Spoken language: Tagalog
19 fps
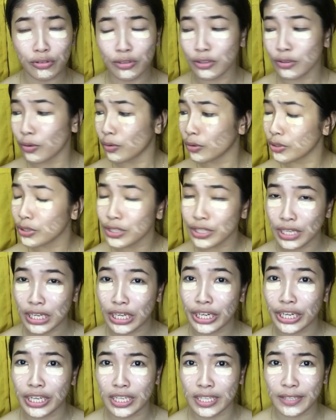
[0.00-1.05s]
So,
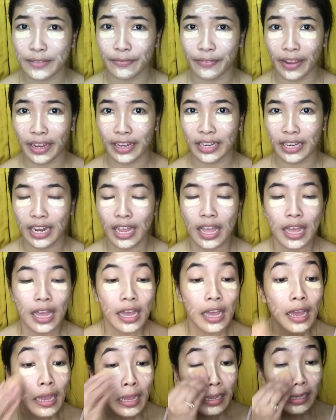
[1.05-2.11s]
concealer is fine
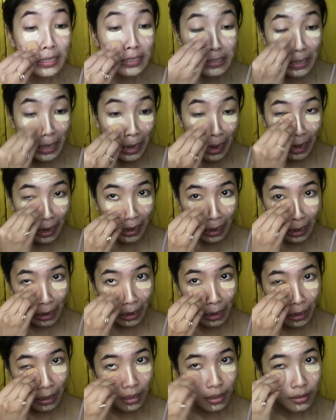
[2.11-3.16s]
kasi
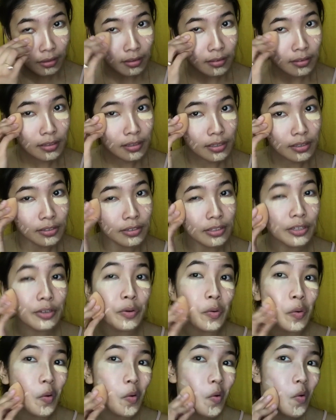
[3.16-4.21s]
yun na
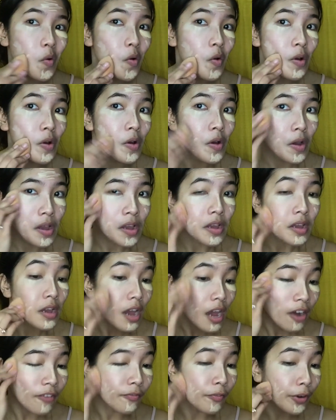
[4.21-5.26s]
yung
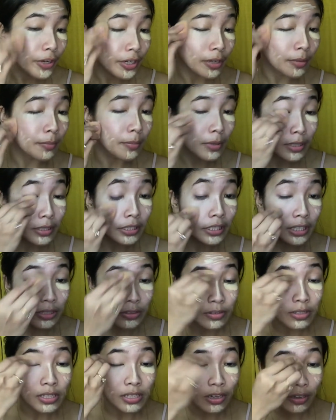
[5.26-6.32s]
affordable
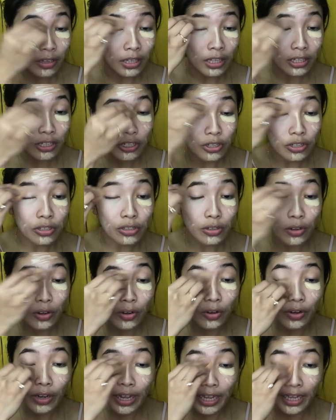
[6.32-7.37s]
dito sa collection
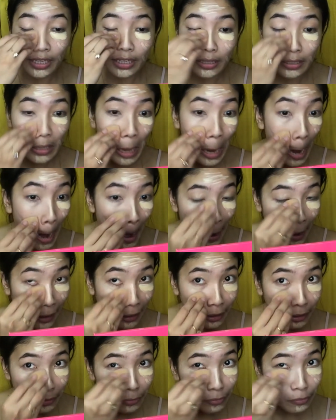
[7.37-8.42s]
ko and
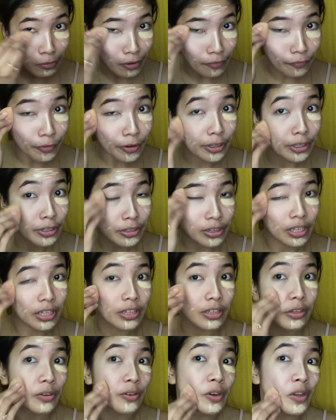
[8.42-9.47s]
I know afford nyo
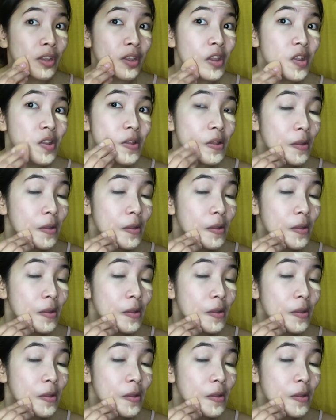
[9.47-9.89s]
din yon